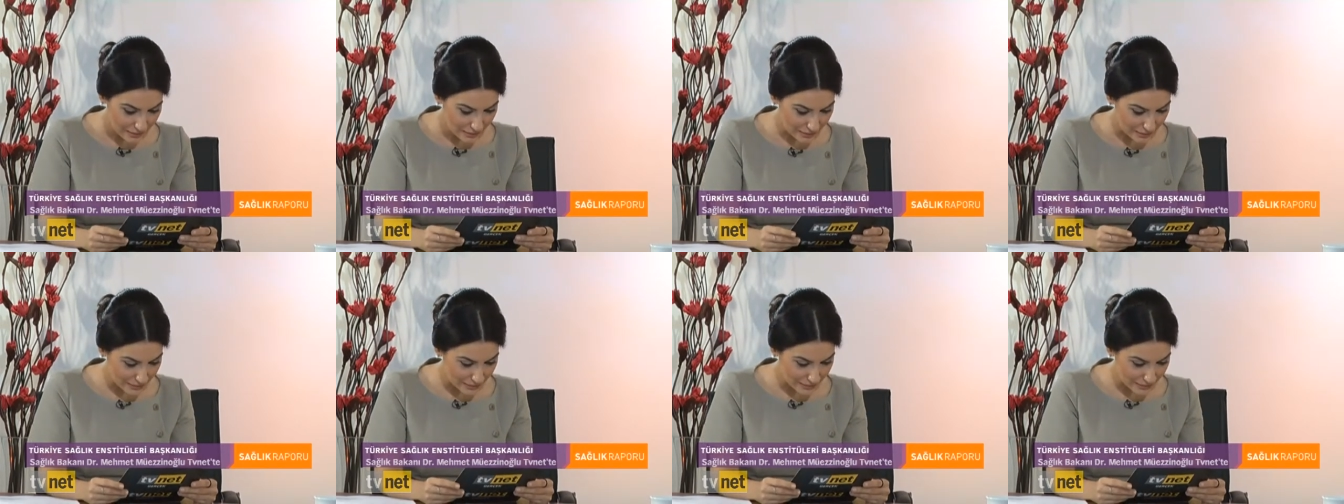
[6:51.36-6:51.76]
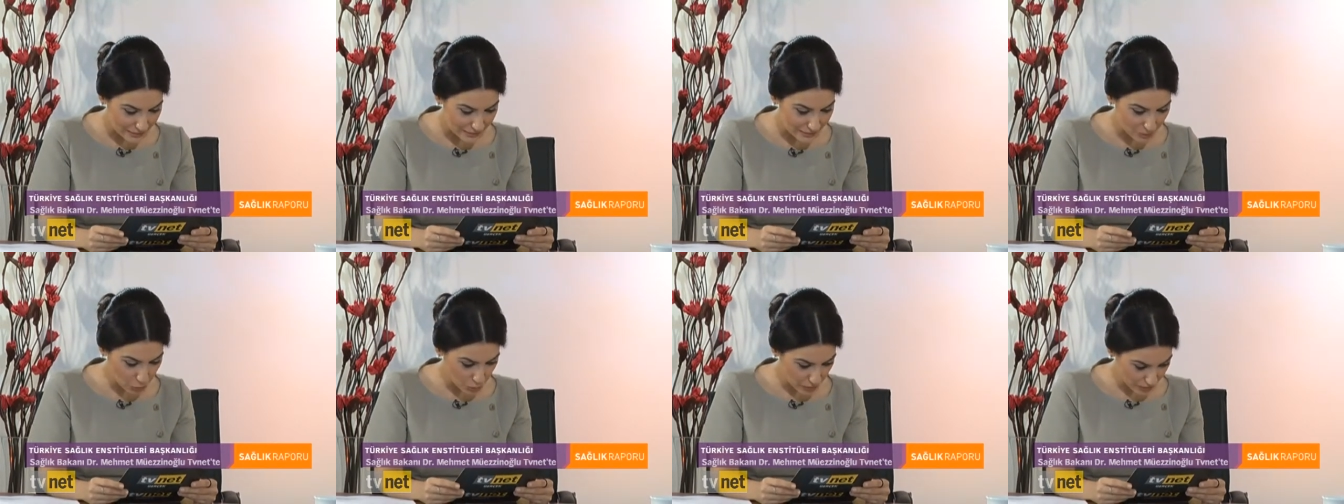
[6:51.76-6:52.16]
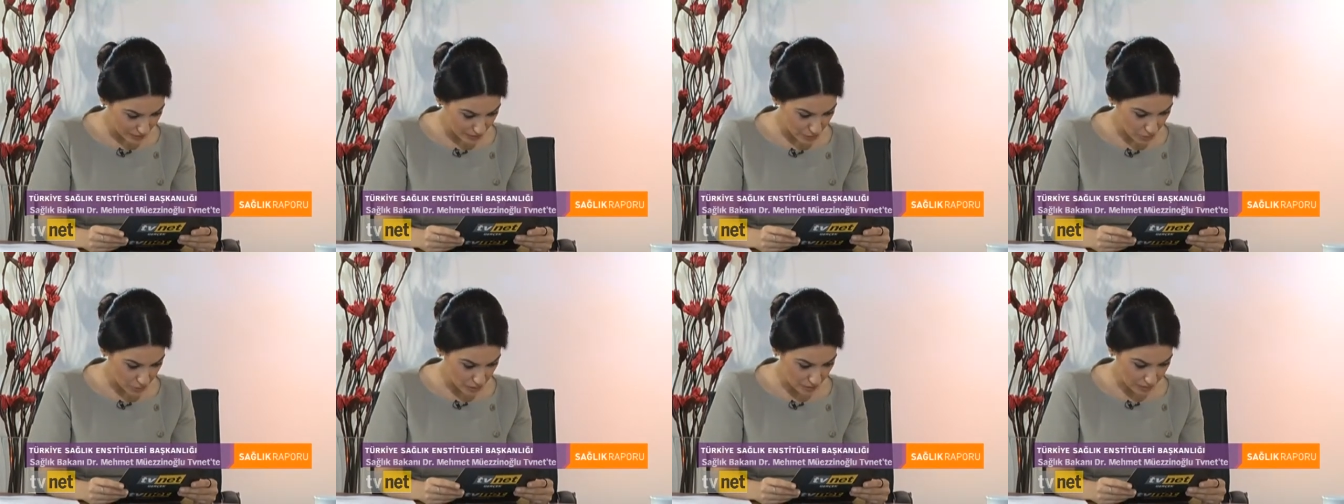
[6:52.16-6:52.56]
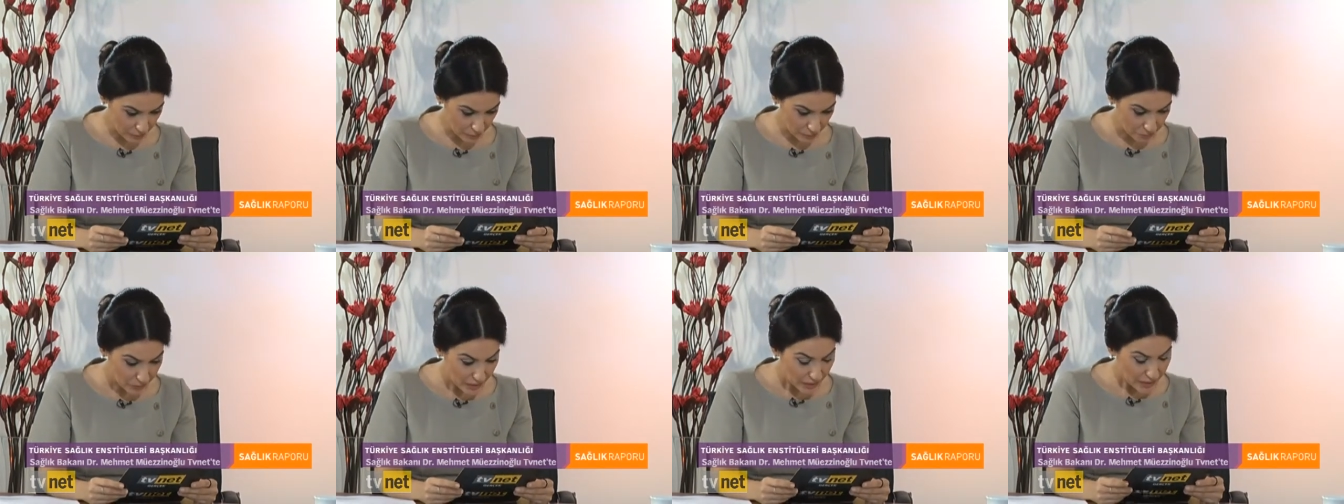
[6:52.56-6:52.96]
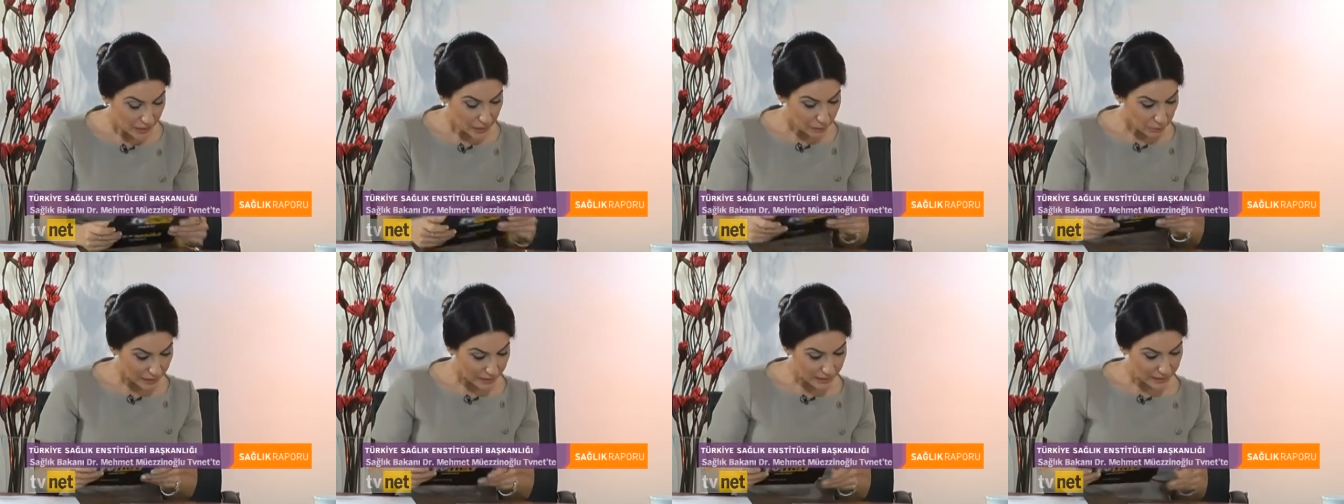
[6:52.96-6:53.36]
e, üreticiye.
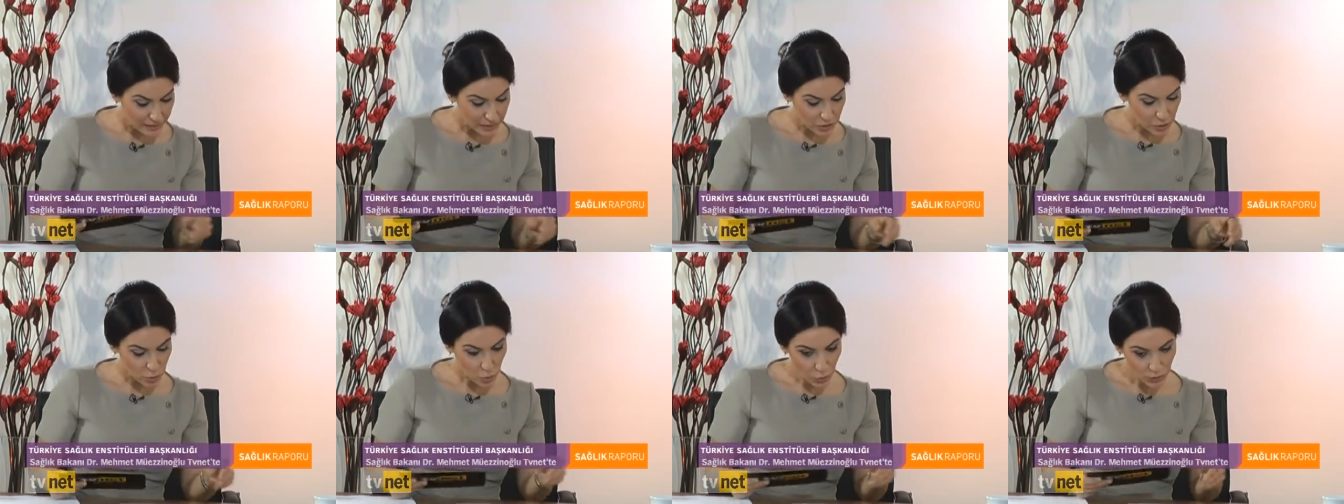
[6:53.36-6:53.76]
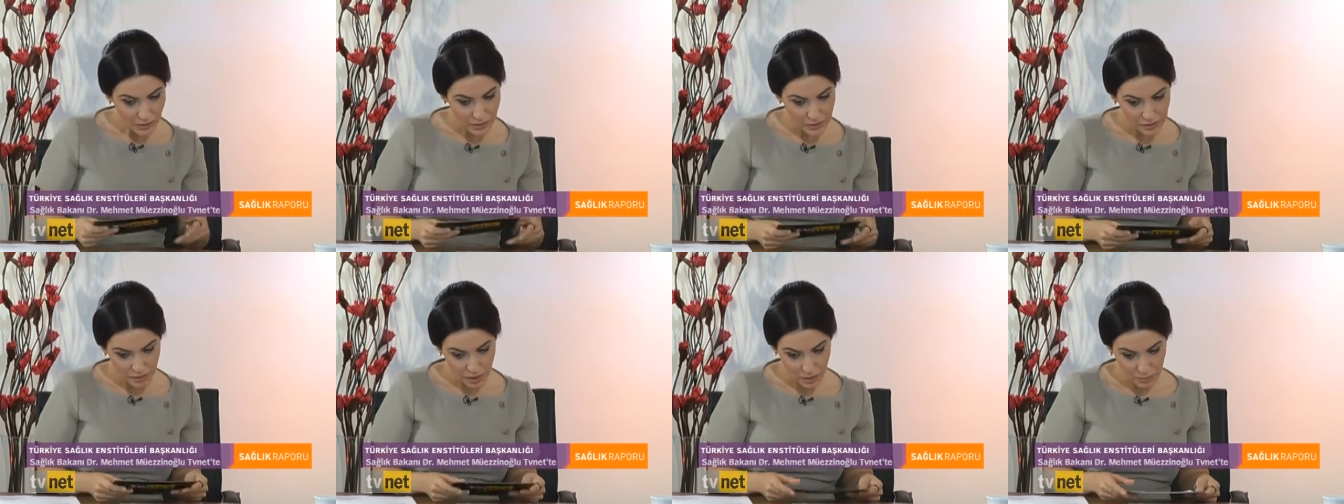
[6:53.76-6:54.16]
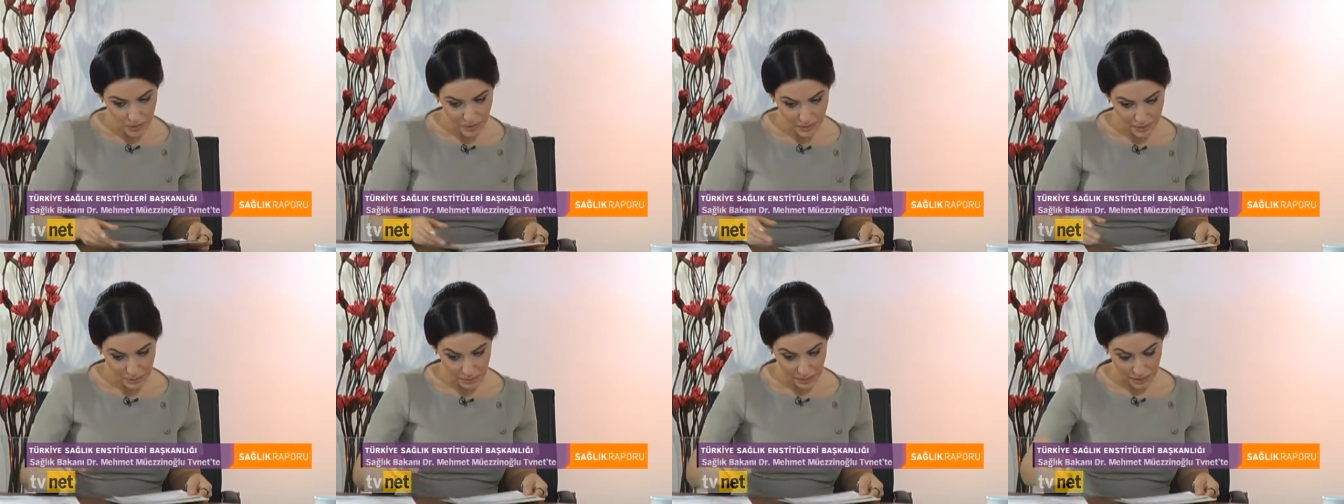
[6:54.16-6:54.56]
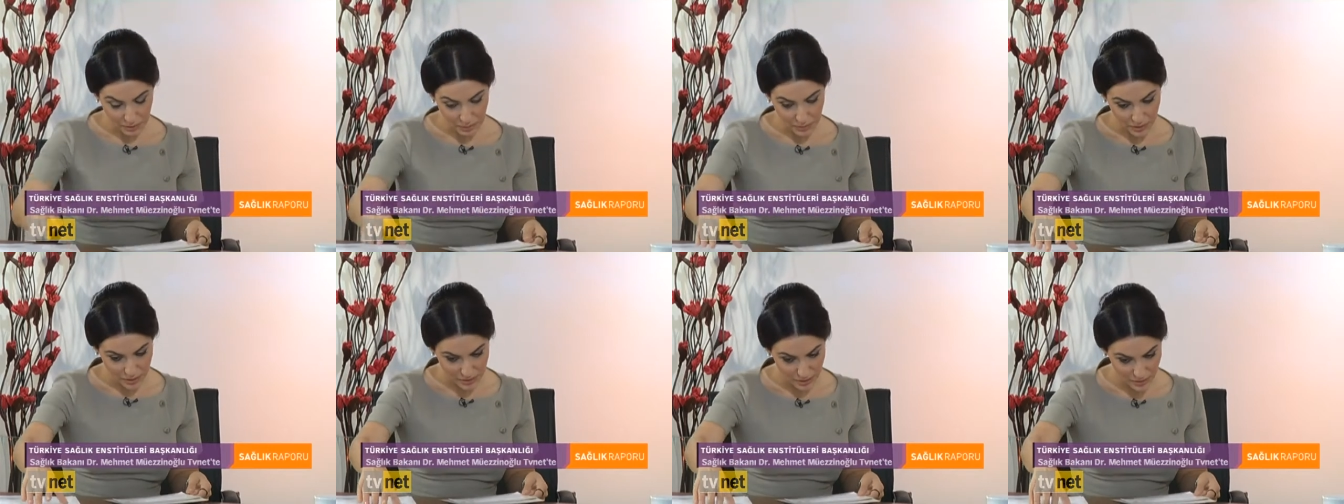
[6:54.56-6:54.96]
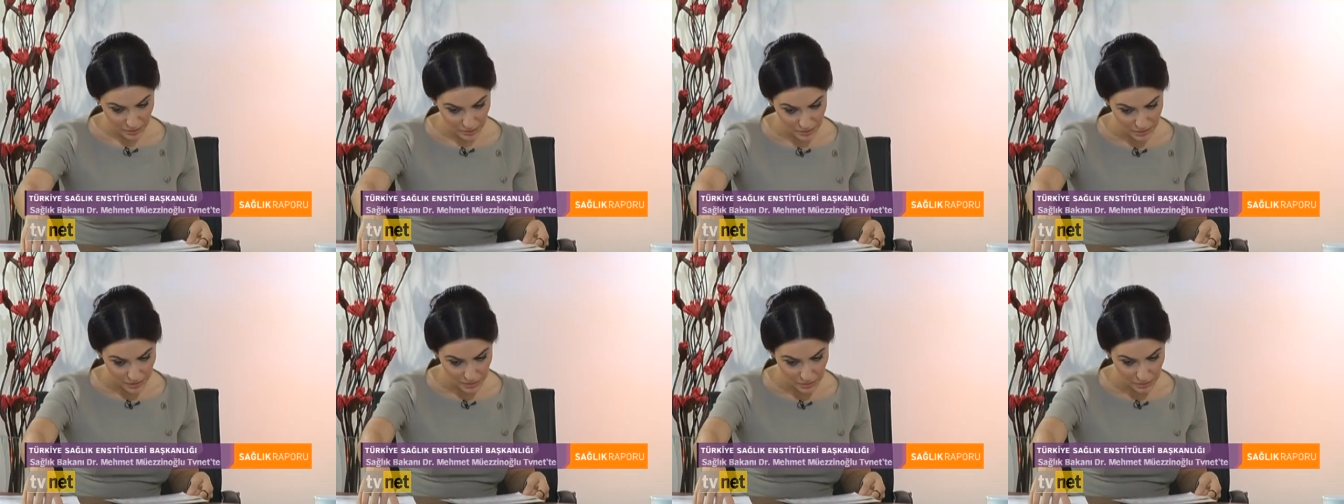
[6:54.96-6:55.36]
Peki şöyle devam etmek isterim
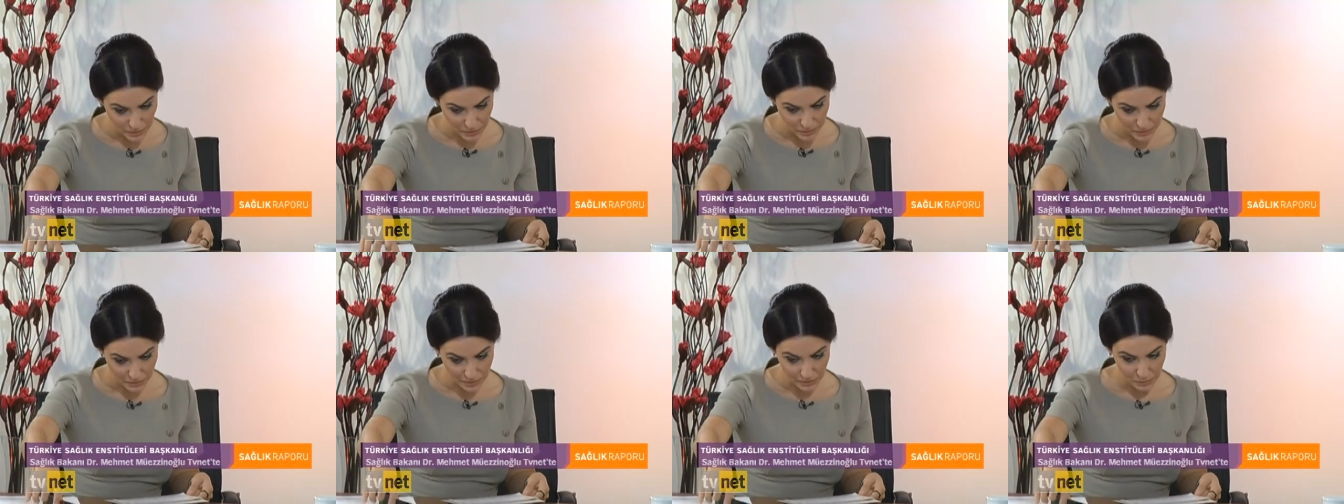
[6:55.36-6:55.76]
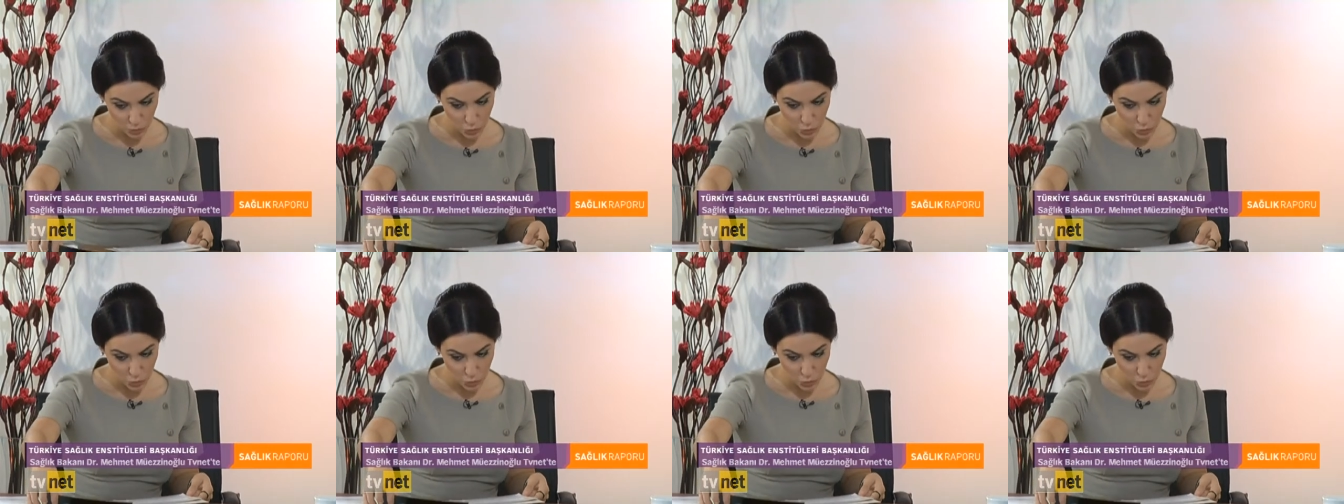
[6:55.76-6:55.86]
Sayın Bakanım.